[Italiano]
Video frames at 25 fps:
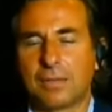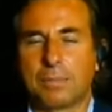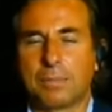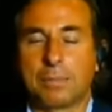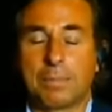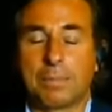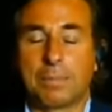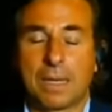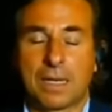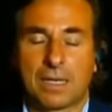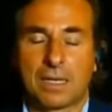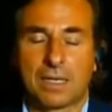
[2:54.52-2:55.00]
eh,
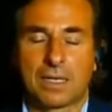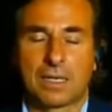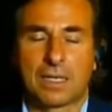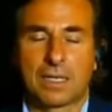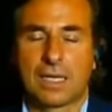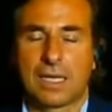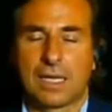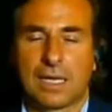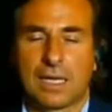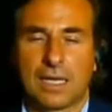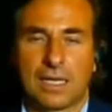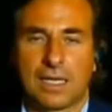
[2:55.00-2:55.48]

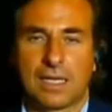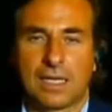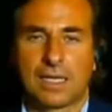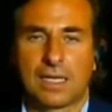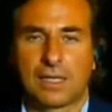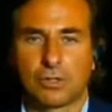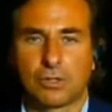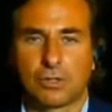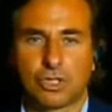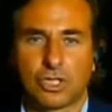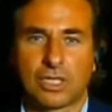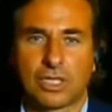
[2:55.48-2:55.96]

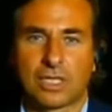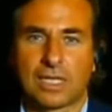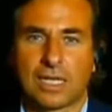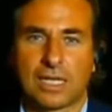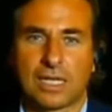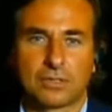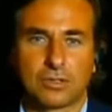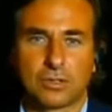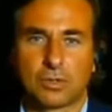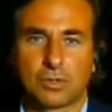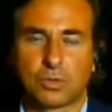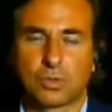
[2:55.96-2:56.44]
perché ho
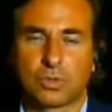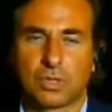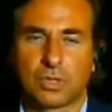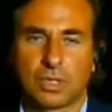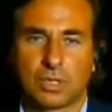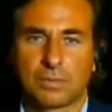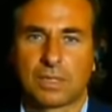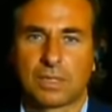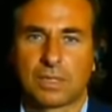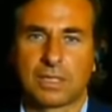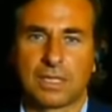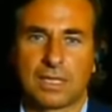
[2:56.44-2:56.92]
cercato in
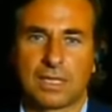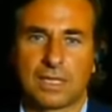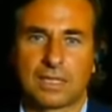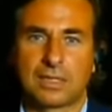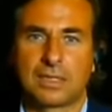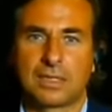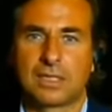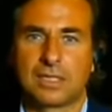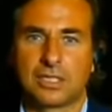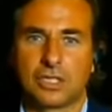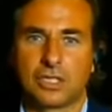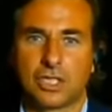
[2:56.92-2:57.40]
tutte le
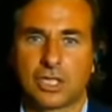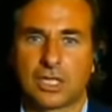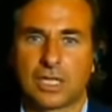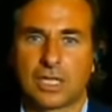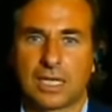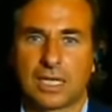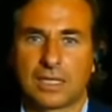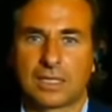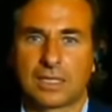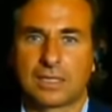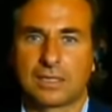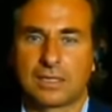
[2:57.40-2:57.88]
maniere di
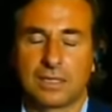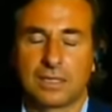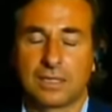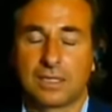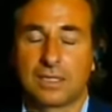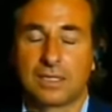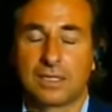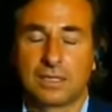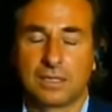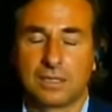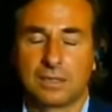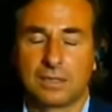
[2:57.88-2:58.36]
cercare
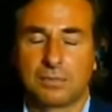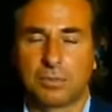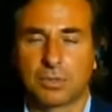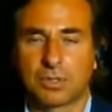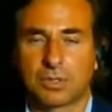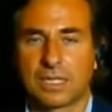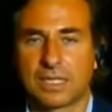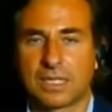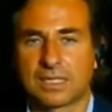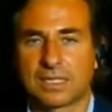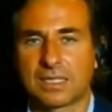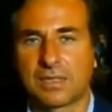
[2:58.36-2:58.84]
di
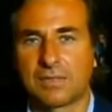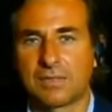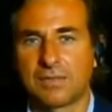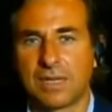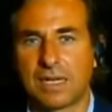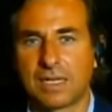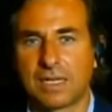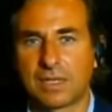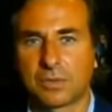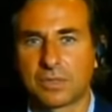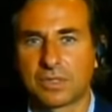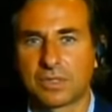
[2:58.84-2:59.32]
poter
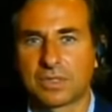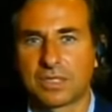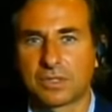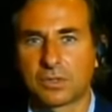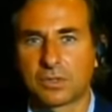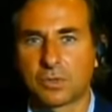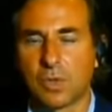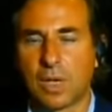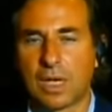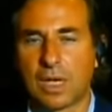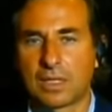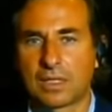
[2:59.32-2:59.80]
salvare questa
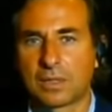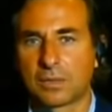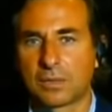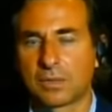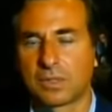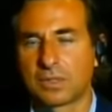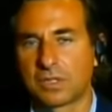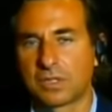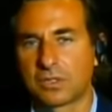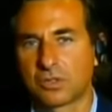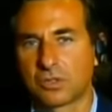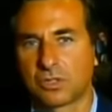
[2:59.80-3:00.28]
squadra,
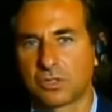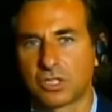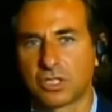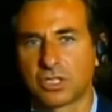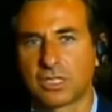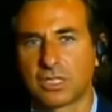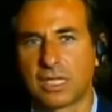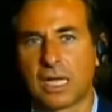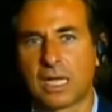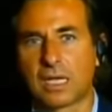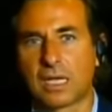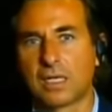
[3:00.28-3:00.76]
questa
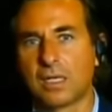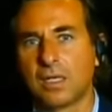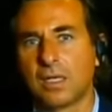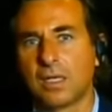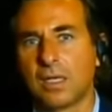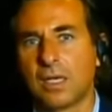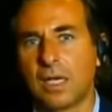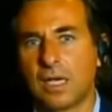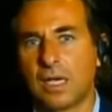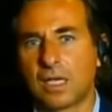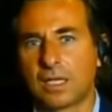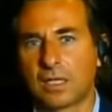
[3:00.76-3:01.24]
società,
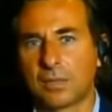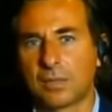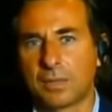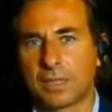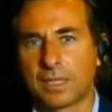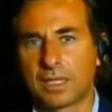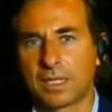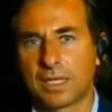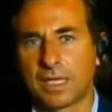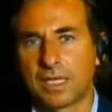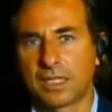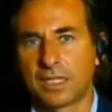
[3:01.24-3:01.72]
anche
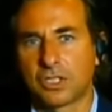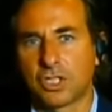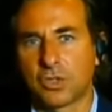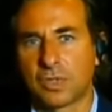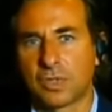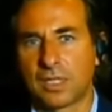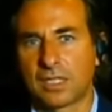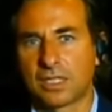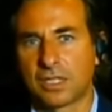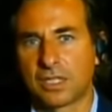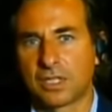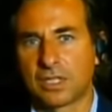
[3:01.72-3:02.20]
perché c'è
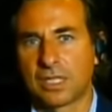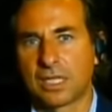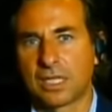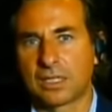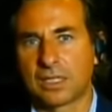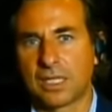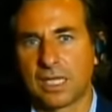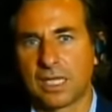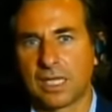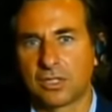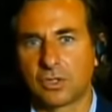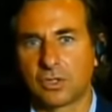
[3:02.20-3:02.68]
una
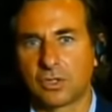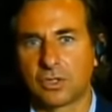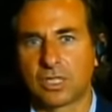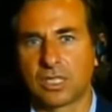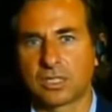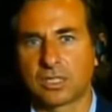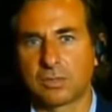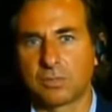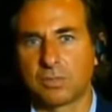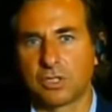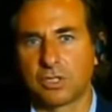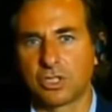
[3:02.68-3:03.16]
città dietro
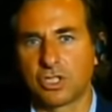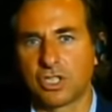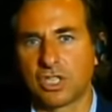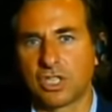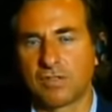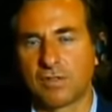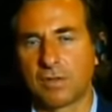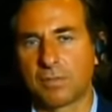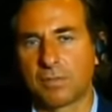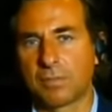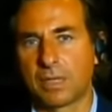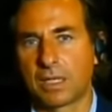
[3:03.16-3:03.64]
che
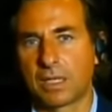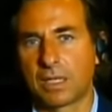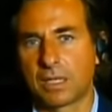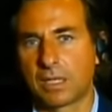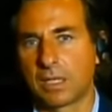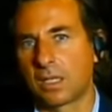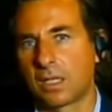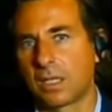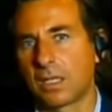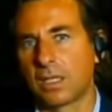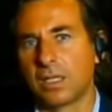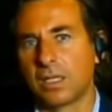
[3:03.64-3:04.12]
spingeva
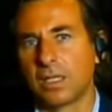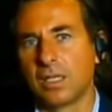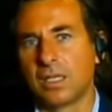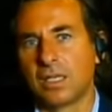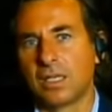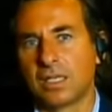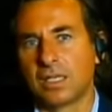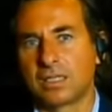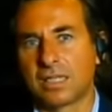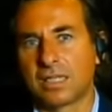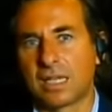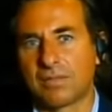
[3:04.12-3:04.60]
per
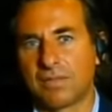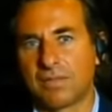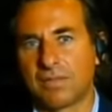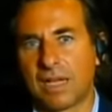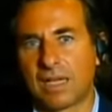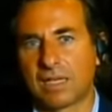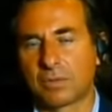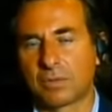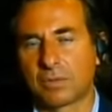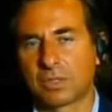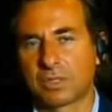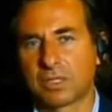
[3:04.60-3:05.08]

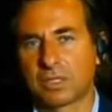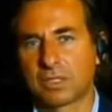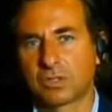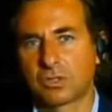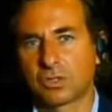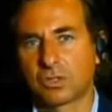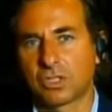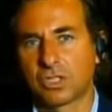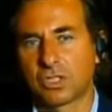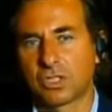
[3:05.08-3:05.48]
salvare questa